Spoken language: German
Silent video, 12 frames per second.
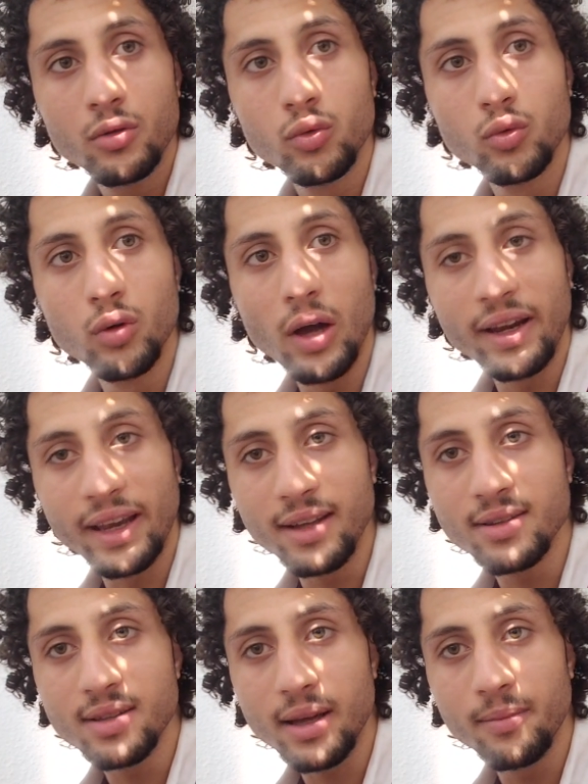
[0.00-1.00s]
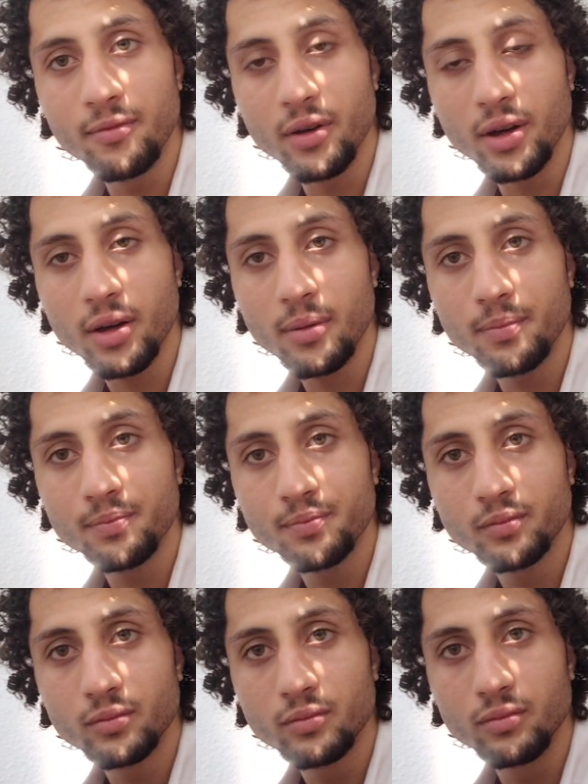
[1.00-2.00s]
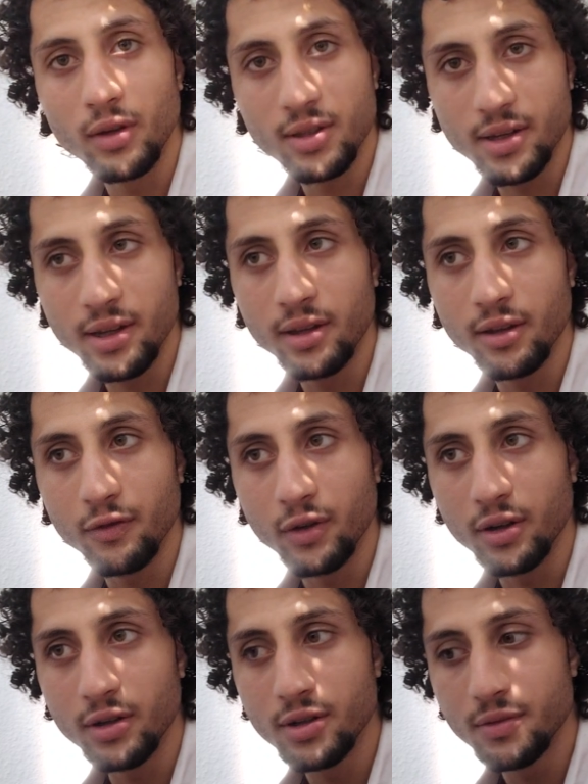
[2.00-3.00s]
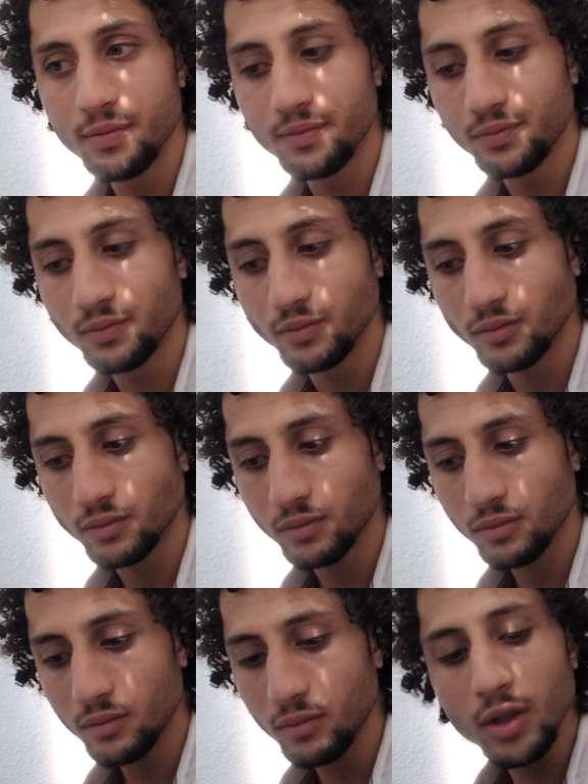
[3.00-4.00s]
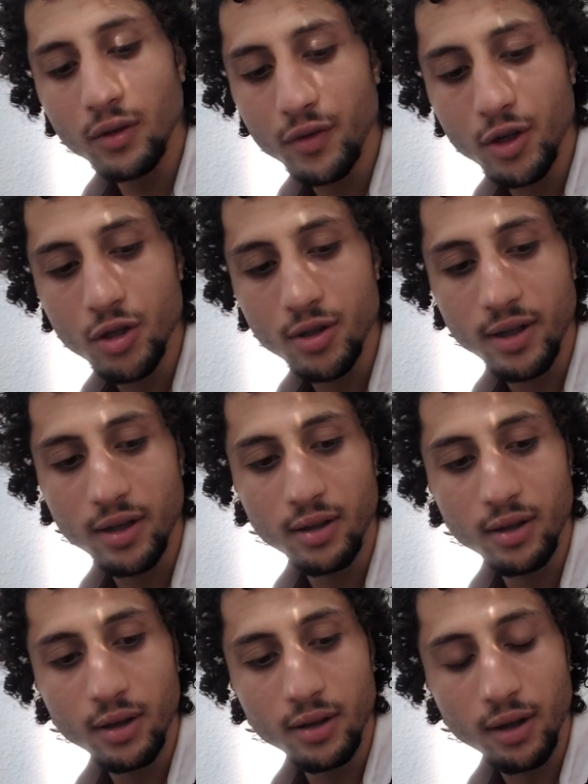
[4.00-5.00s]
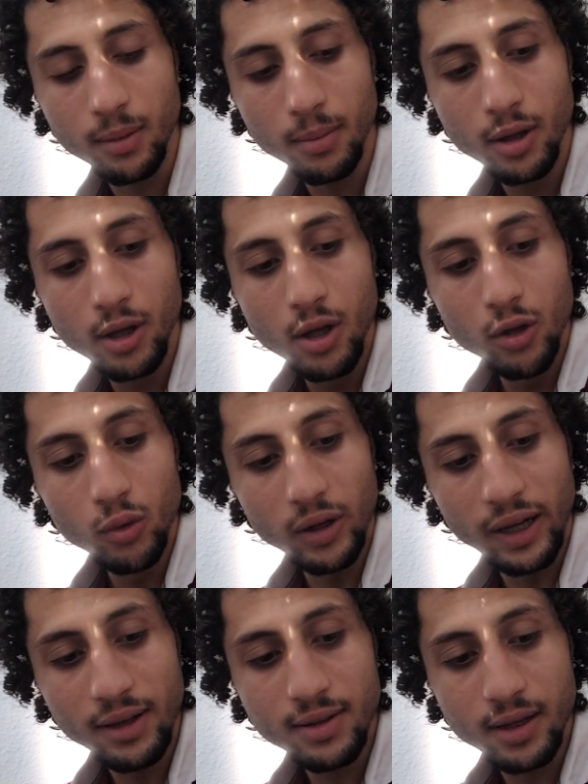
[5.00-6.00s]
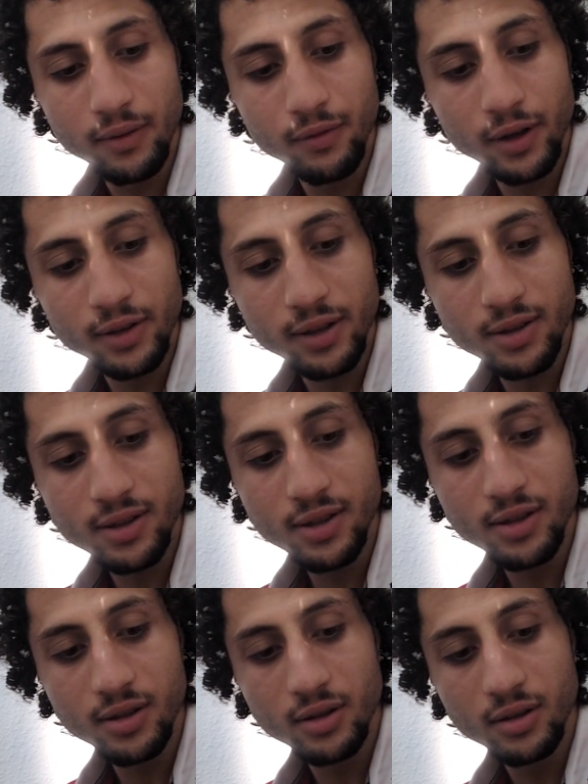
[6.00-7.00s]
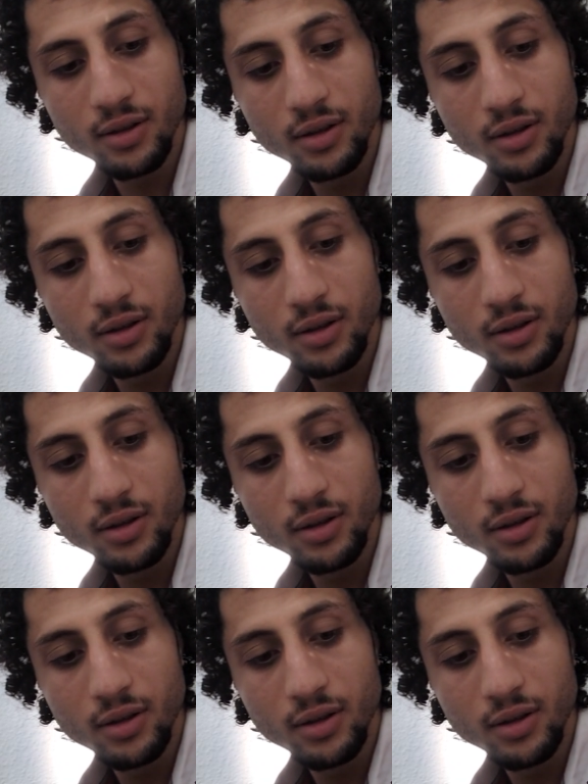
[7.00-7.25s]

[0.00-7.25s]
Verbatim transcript: du erkennst einfach, was eher der Fall ist, wie ich es kennengelernt habe, du erkennst einfach, dass diese